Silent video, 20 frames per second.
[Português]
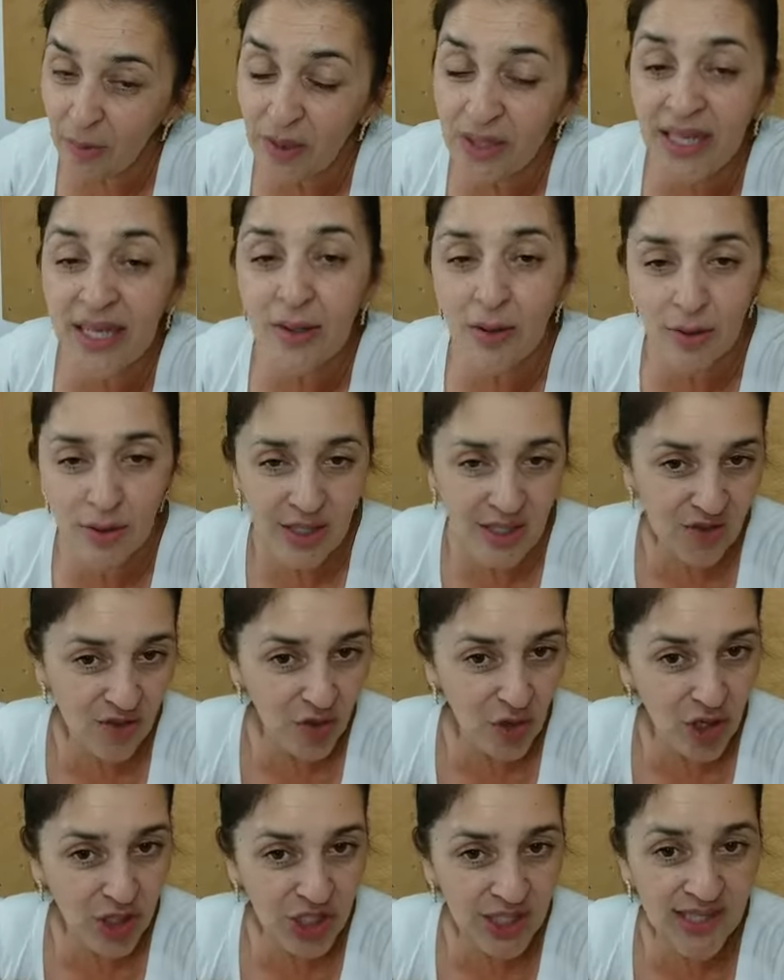Tem outras
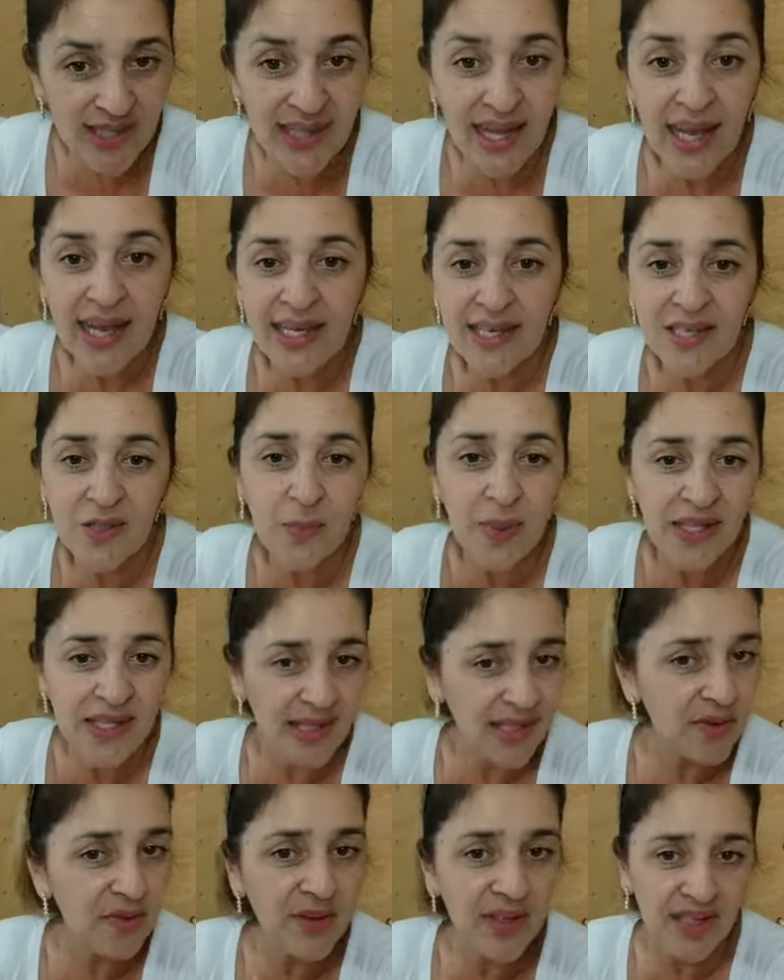lojas
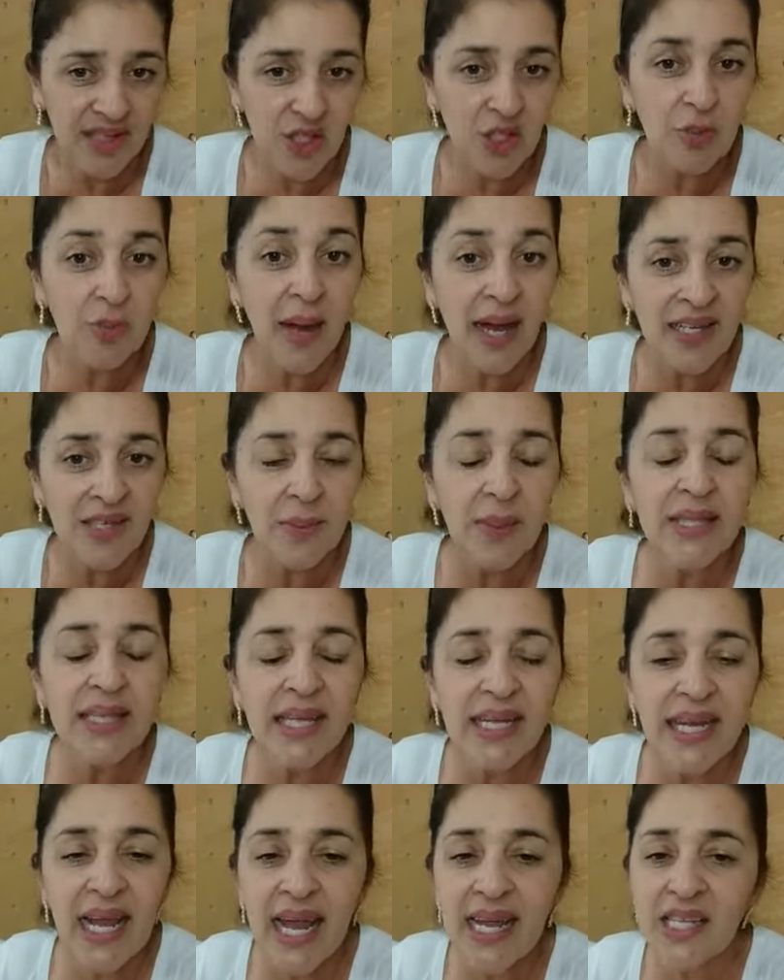específicas de mais
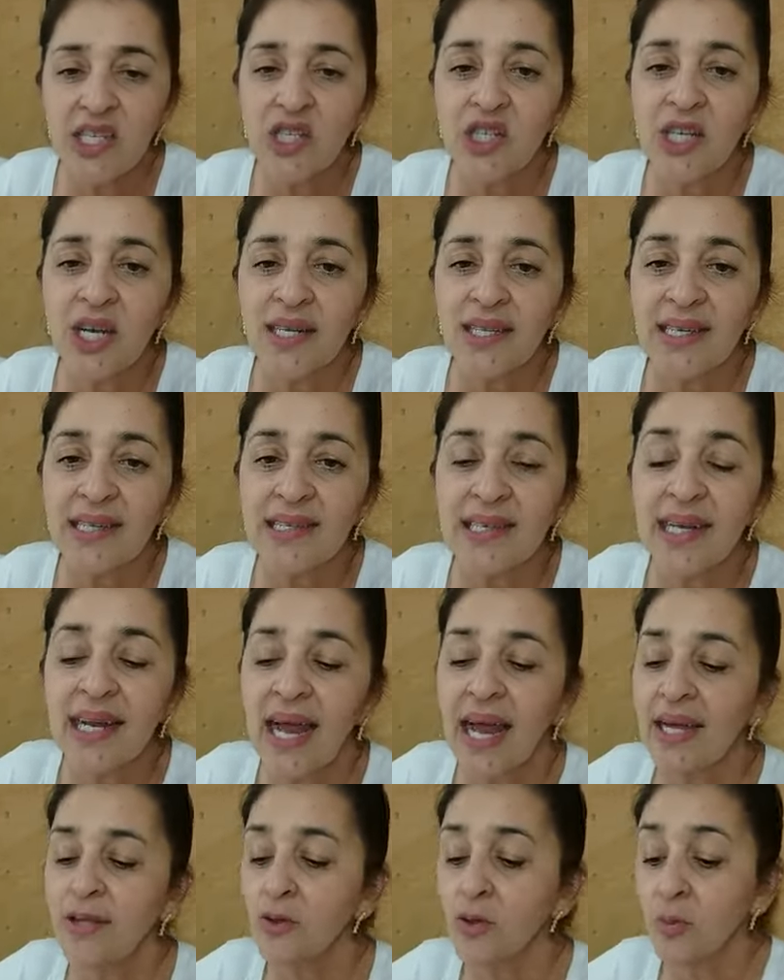materiais de
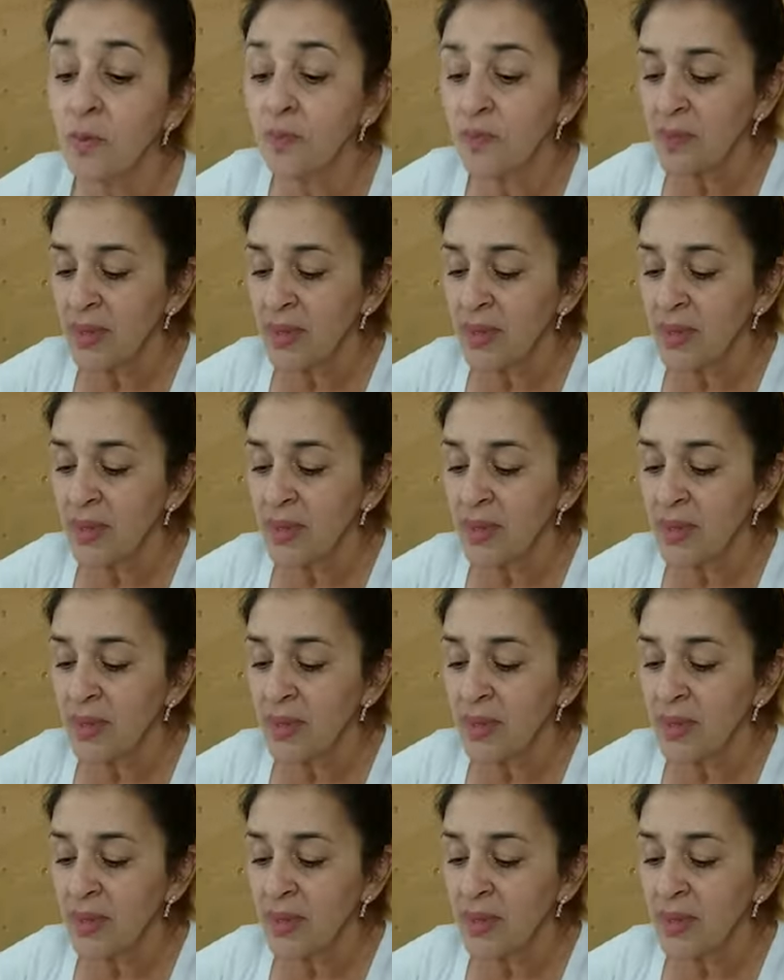artesanato.